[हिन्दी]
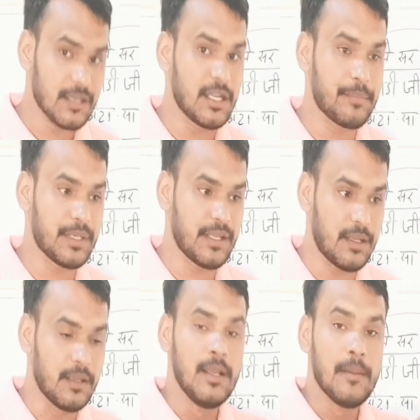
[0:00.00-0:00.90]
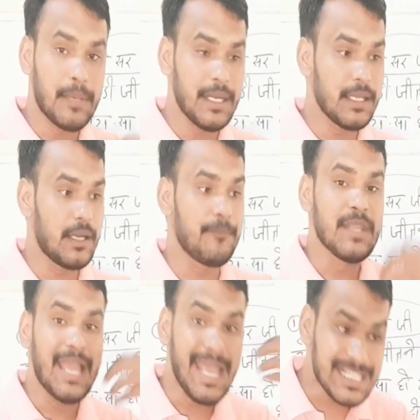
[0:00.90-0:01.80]
करना पड़ेगा पड़ेगा
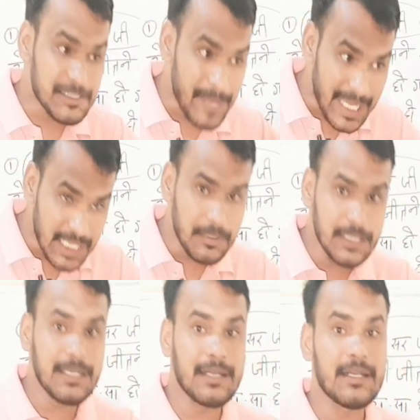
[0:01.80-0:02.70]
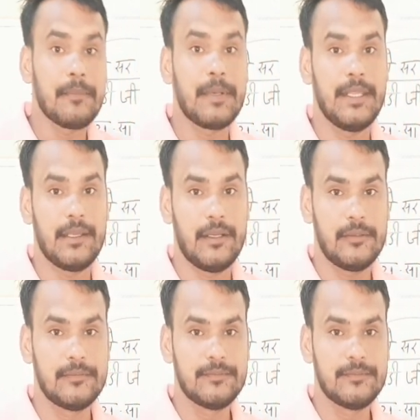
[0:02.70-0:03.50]
एक्सपेरिमेंट करना पड़ेगा